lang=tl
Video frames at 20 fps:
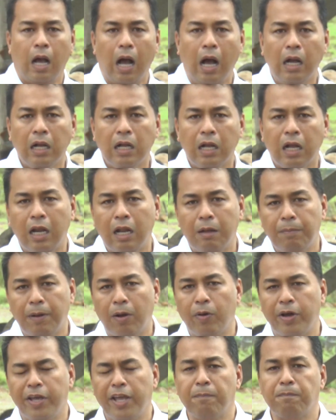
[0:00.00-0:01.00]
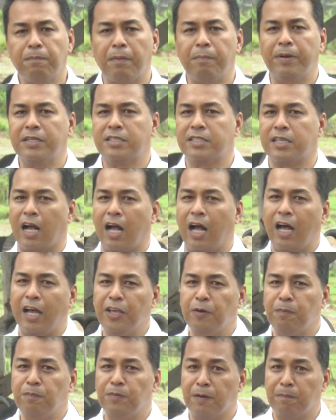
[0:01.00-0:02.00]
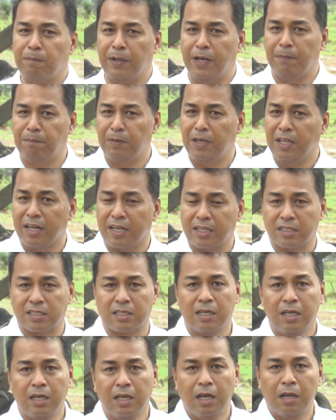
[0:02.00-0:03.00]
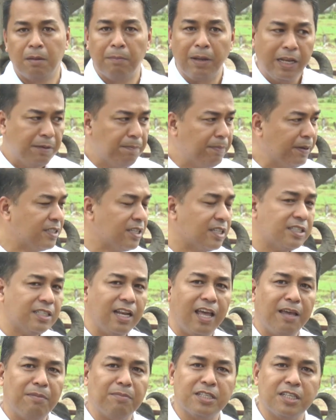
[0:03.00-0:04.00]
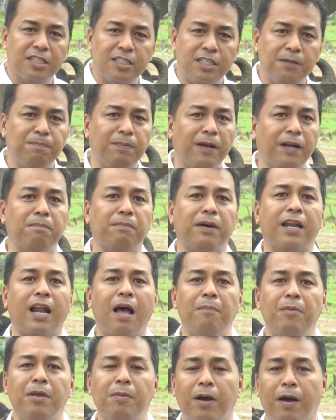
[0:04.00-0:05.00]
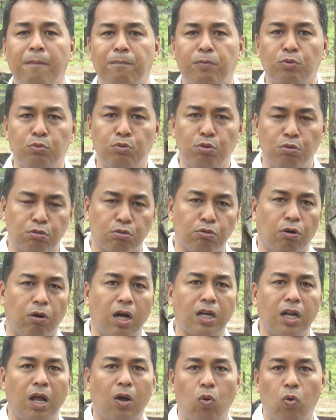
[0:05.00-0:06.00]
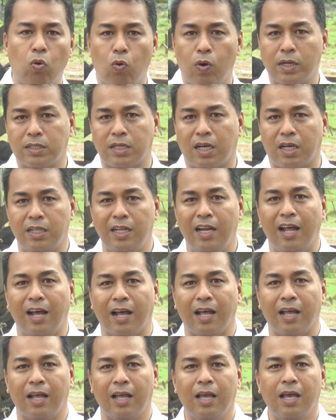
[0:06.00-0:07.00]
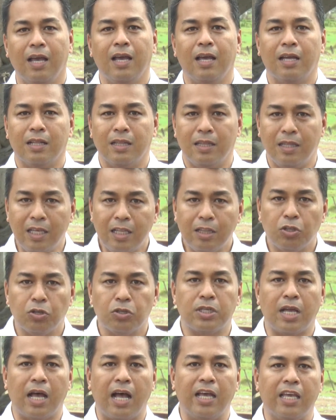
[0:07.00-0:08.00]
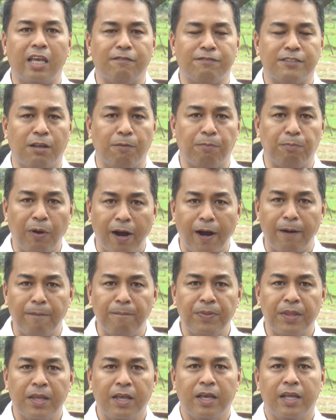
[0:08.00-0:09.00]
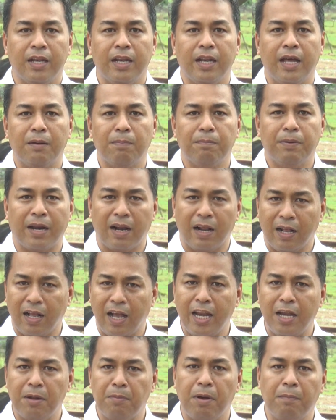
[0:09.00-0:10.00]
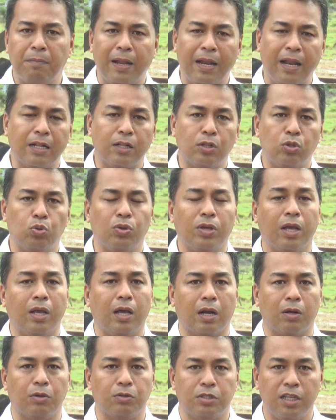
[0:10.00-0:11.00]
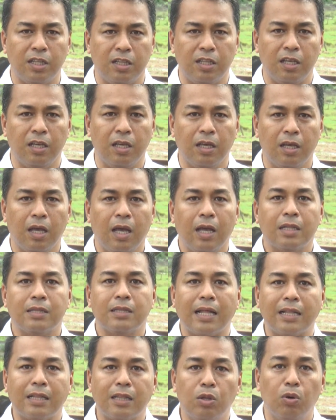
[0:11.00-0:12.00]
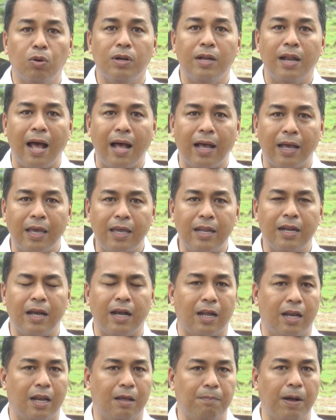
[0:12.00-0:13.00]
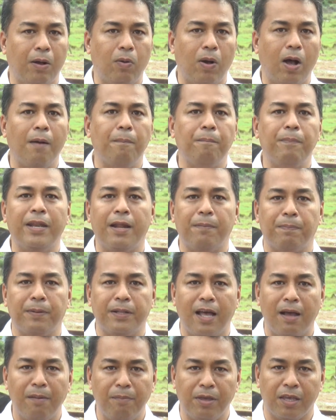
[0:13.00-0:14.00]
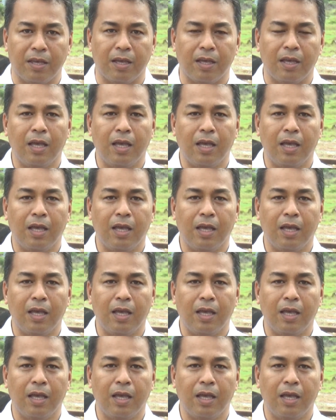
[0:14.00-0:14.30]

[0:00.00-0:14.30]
Ang kalabaw ay ang pambansang hayop ng Pilipinas. Maliban sa sila ay masisipag, maraming mga produkto ang nakukuha sa kanila. Dito sa IFC Farm ng Barangay na Mambalan, Tugigaraw City, tatlong lahi ng kalabaw ang pinapadami.